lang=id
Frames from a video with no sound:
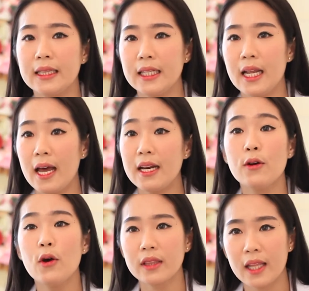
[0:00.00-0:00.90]
tidak ada
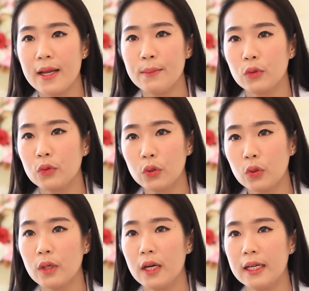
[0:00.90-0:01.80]
downtime
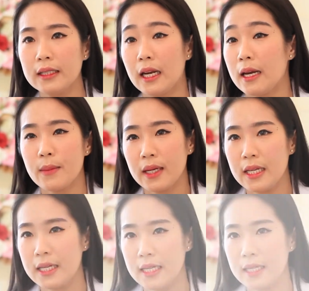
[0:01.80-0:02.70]
untuk uh, treatment
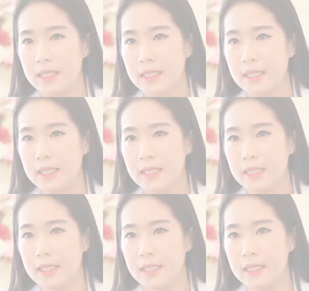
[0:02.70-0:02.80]
ini.